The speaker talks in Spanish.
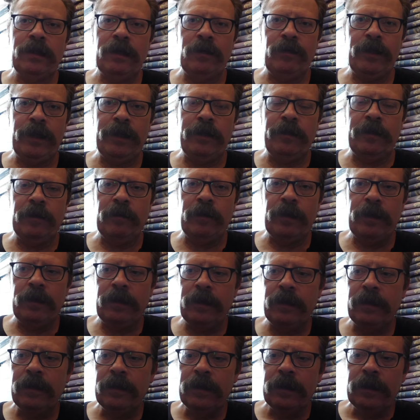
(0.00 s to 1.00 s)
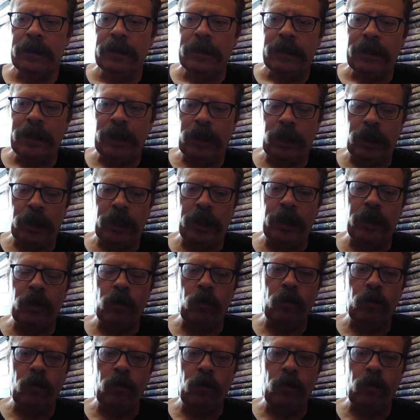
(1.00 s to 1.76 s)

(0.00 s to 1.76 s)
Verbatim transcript: evidentemente, y tiene